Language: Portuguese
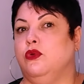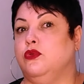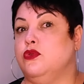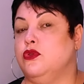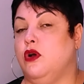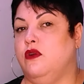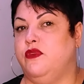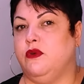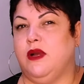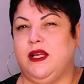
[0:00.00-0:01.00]
ou tu
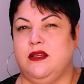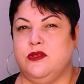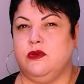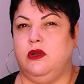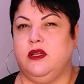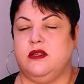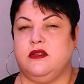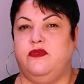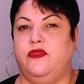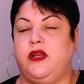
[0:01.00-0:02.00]
sofre com aquelas
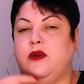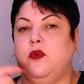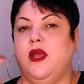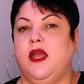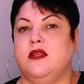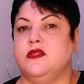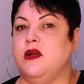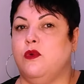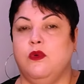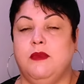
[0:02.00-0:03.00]
cólicas frequentes,
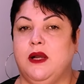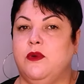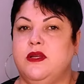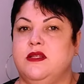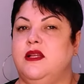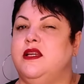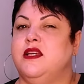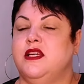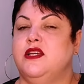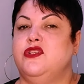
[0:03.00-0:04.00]
alguma coisa
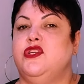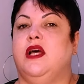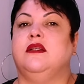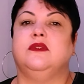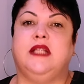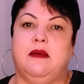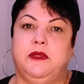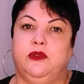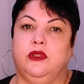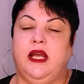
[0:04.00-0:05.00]
ali já não tá
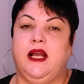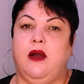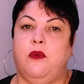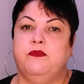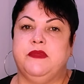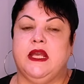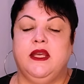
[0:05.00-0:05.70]
muito legal.